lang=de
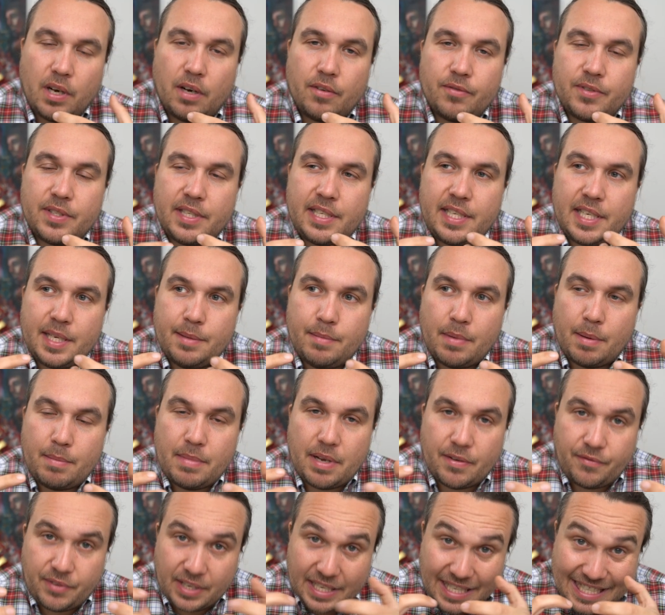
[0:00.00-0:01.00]
auf sich immer
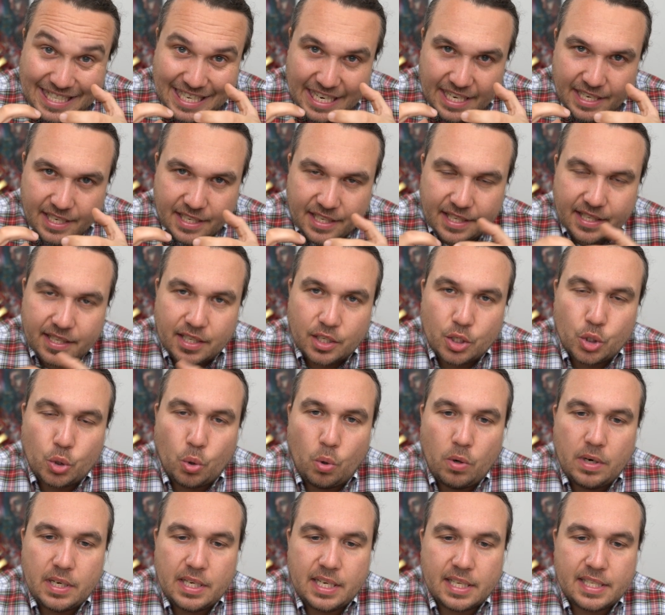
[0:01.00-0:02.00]
mehr verdichtenden
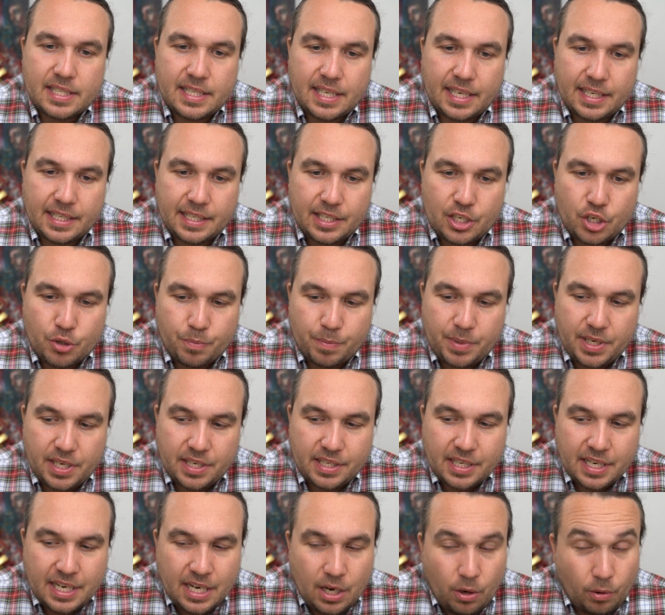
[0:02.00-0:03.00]
Druck letztendlich
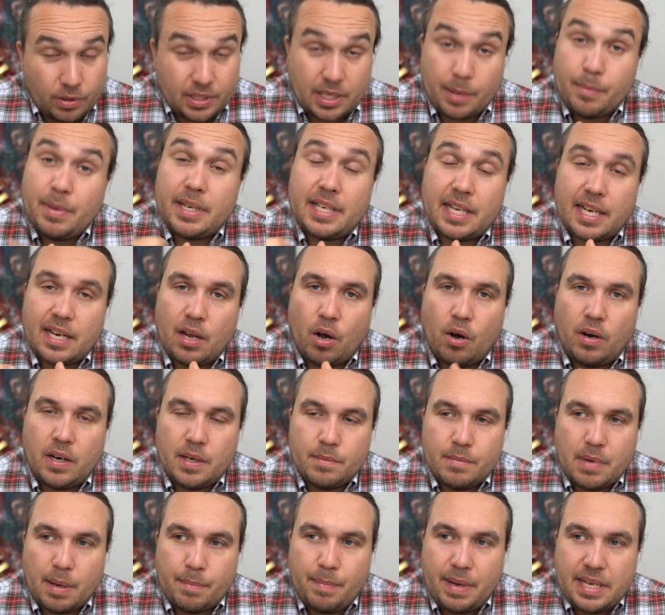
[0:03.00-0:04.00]
spielt und der mir dann auch
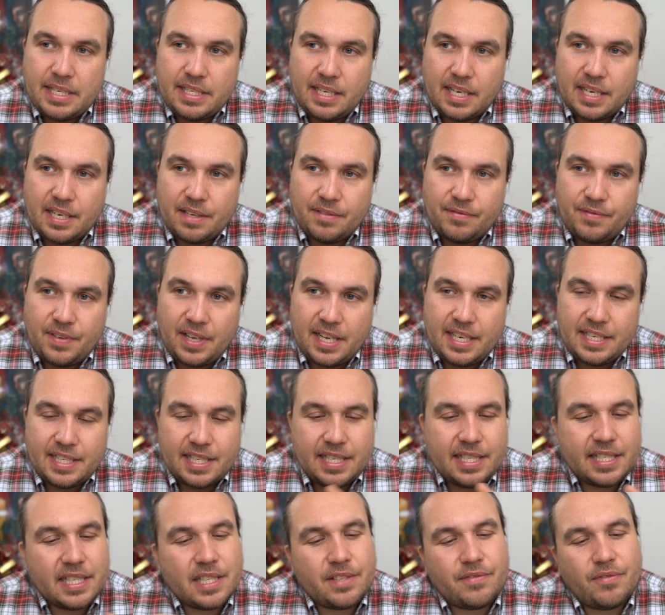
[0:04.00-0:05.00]
immer besser gefällt,
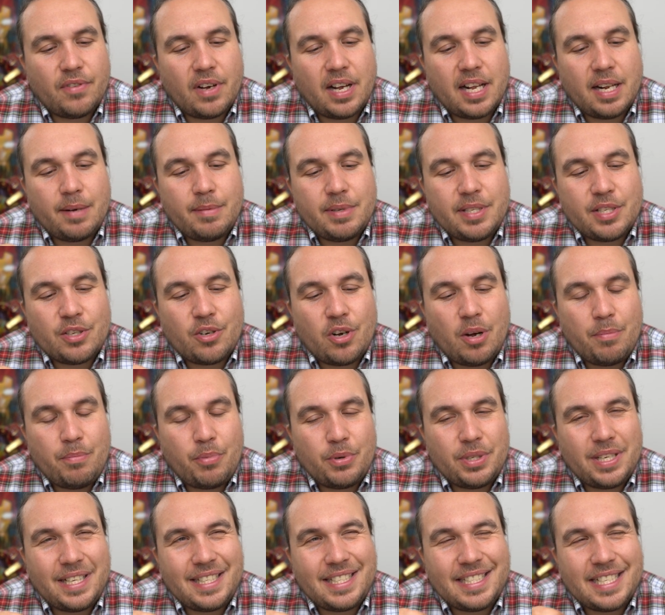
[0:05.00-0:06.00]
ist es vor allem diese
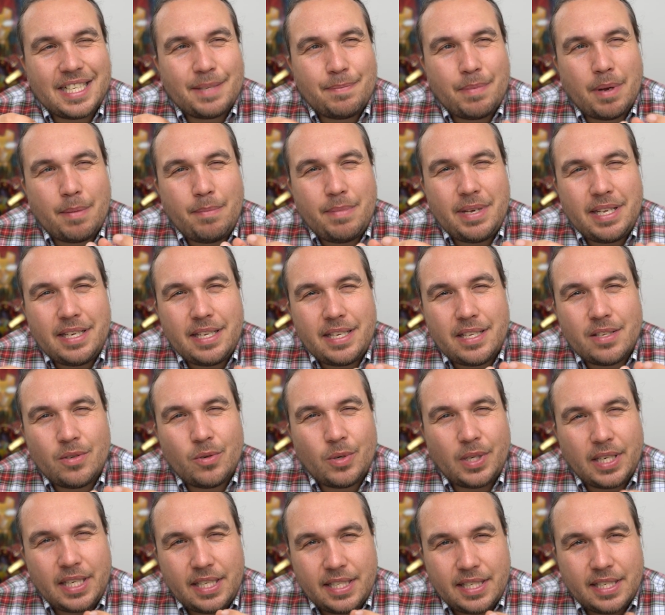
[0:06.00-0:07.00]
Komponente, dass bei mir nicht so
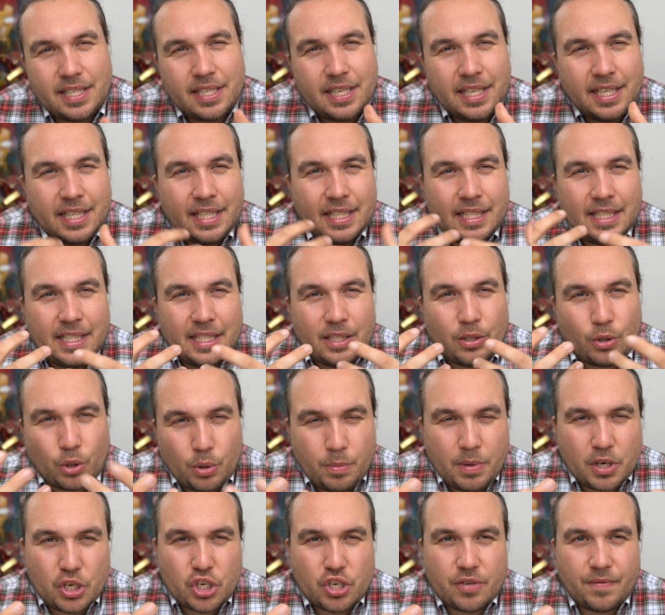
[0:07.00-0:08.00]
richtig
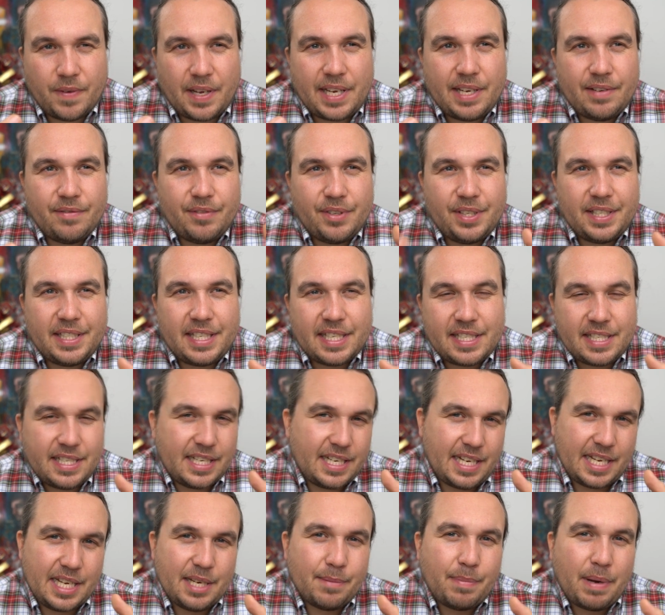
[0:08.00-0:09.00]
rüberschwingen will, dass sie ein
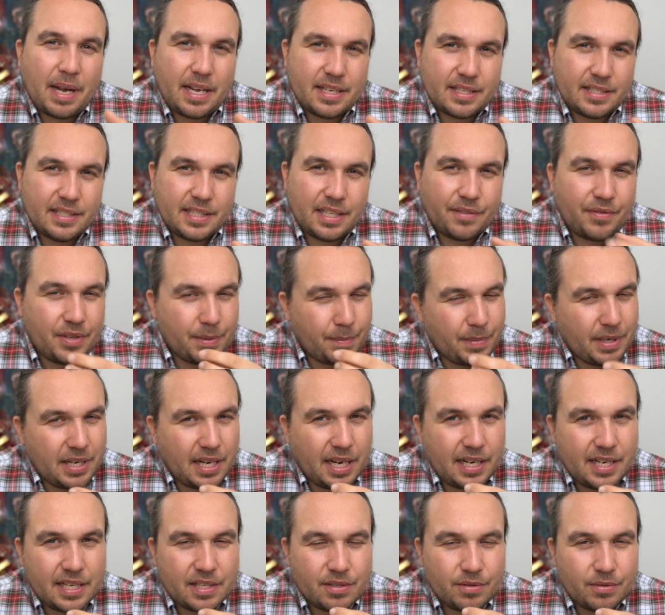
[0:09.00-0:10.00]
Ehepaar sind. Da fehlt mir
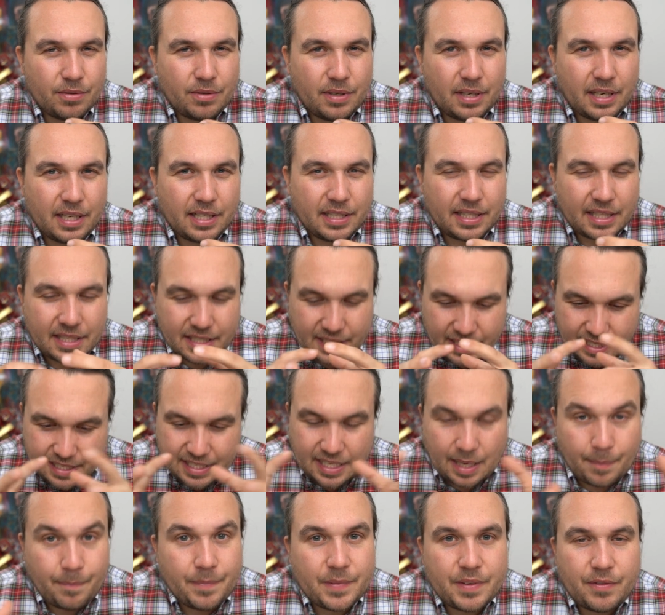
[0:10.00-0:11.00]
leider so das
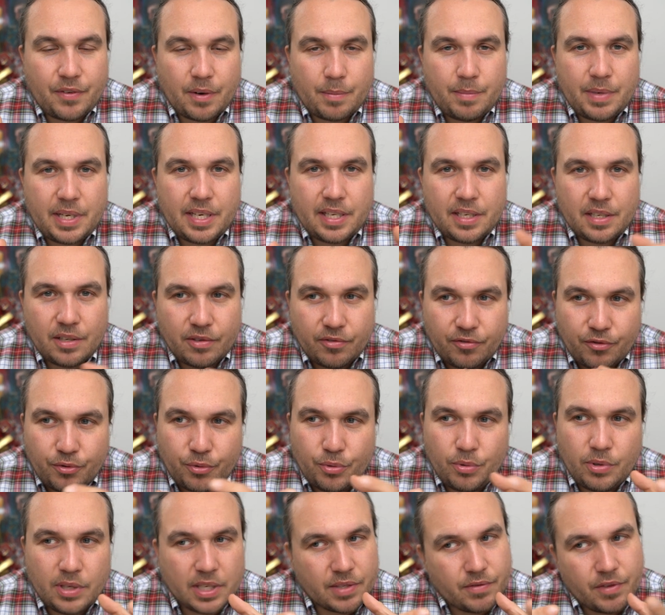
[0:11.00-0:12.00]

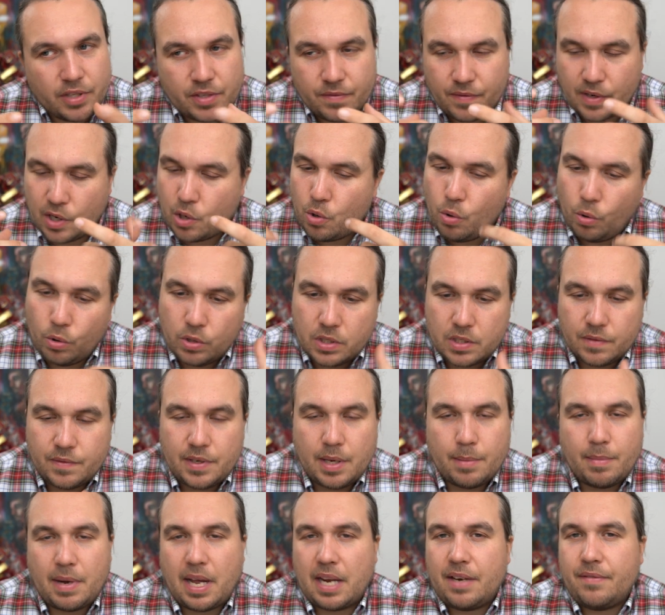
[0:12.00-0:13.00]
Gesamtfamiliengefühl. Das wird zwar kurz wie
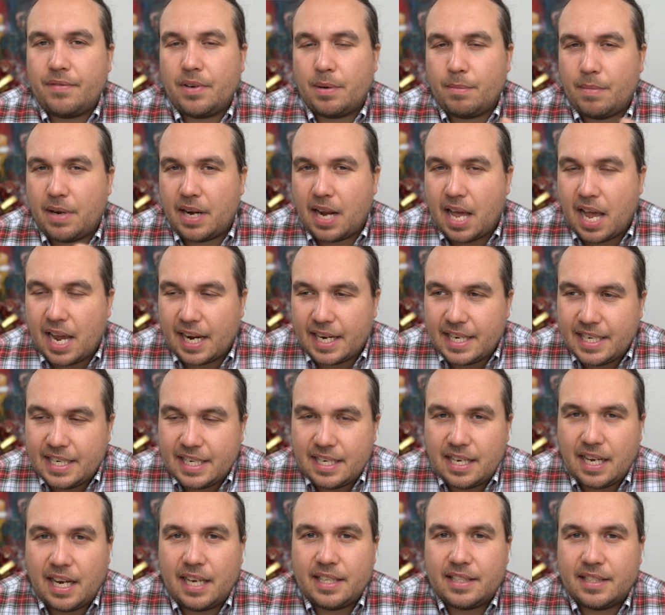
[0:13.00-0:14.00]
am Anfang mal
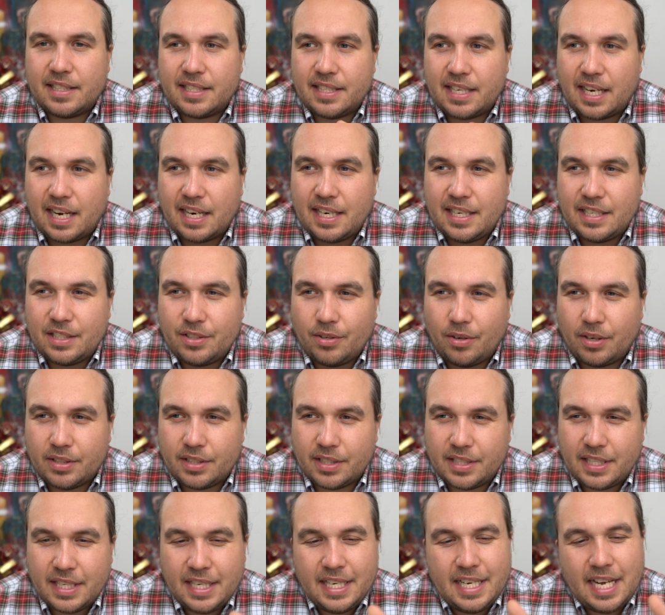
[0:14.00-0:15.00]
eingeleitet und angedeutet,
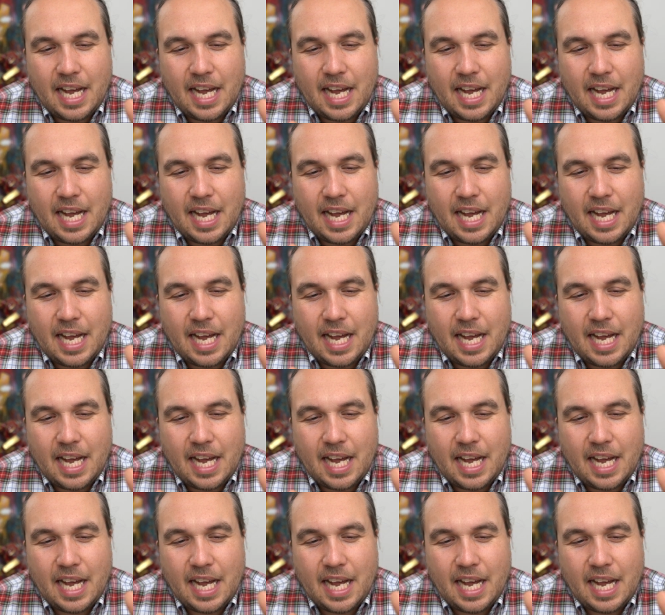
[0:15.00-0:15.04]
angedeutet.